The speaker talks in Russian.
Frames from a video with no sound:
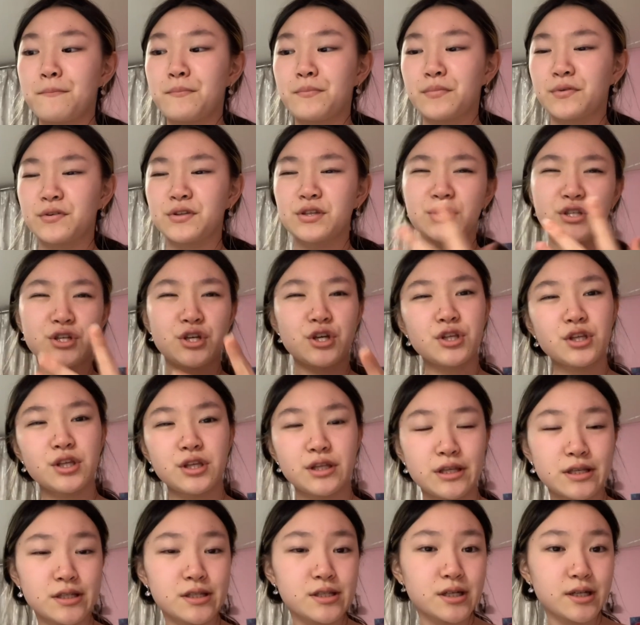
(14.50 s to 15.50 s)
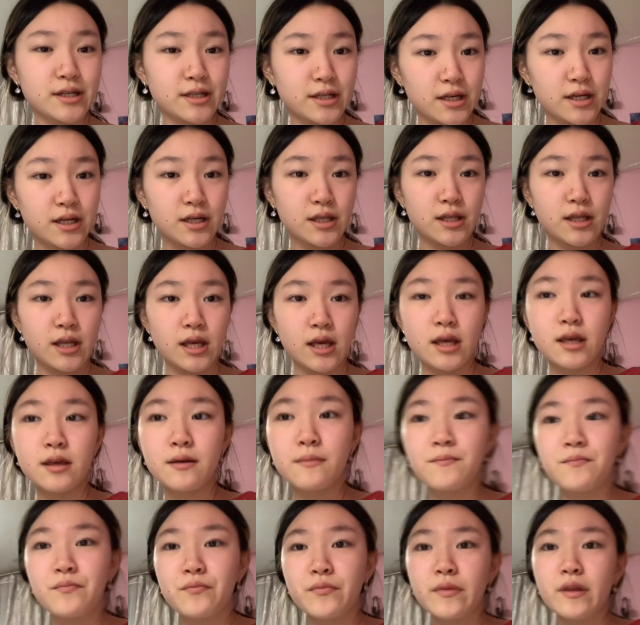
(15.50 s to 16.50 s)
в течение нескольких дней.
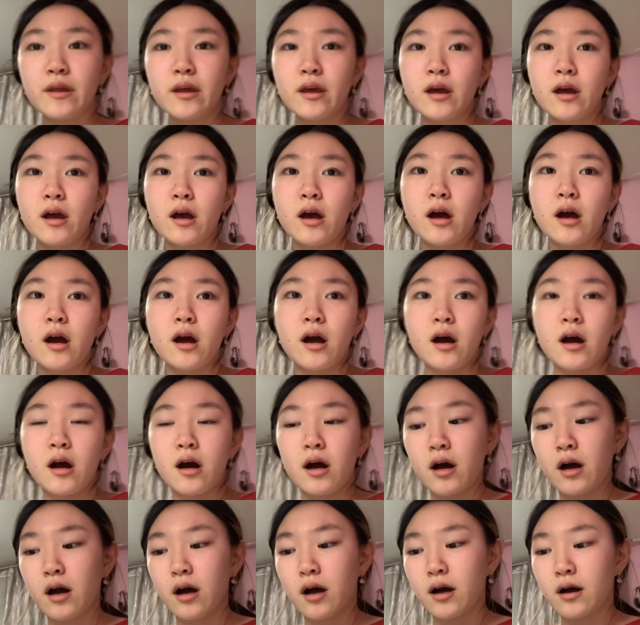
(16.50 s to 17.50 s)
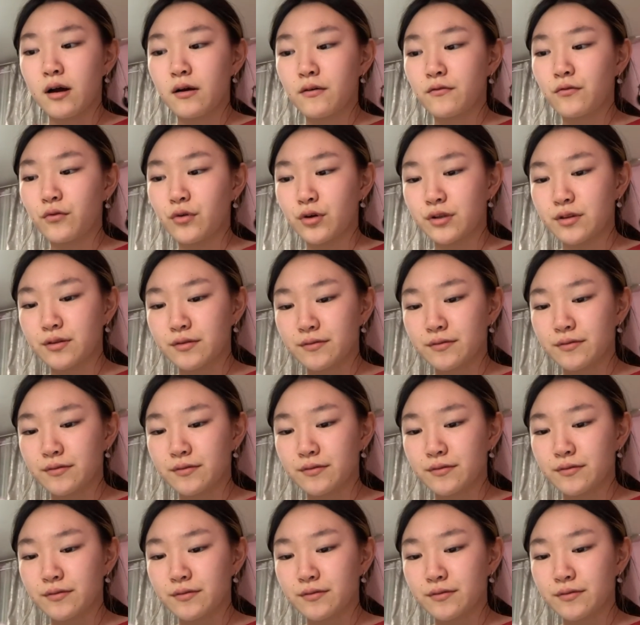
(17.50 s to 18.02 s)
Э, вот,